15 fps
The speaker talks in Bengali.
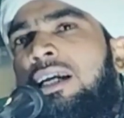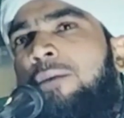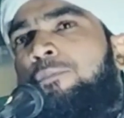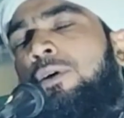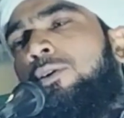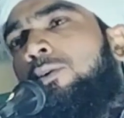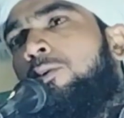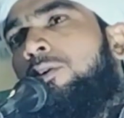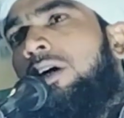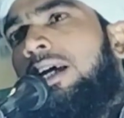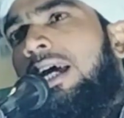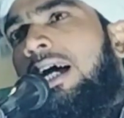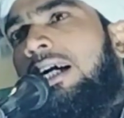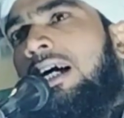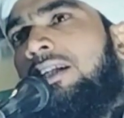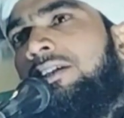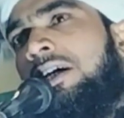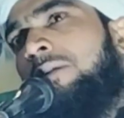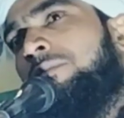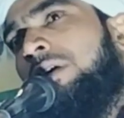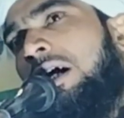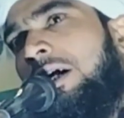আপনার নৌকা এক হাত
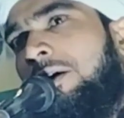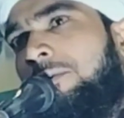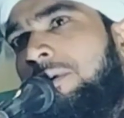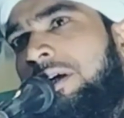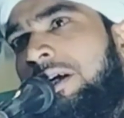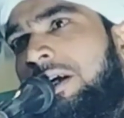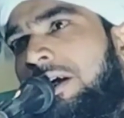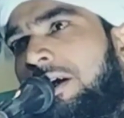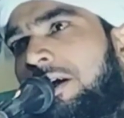সামনে আগাবে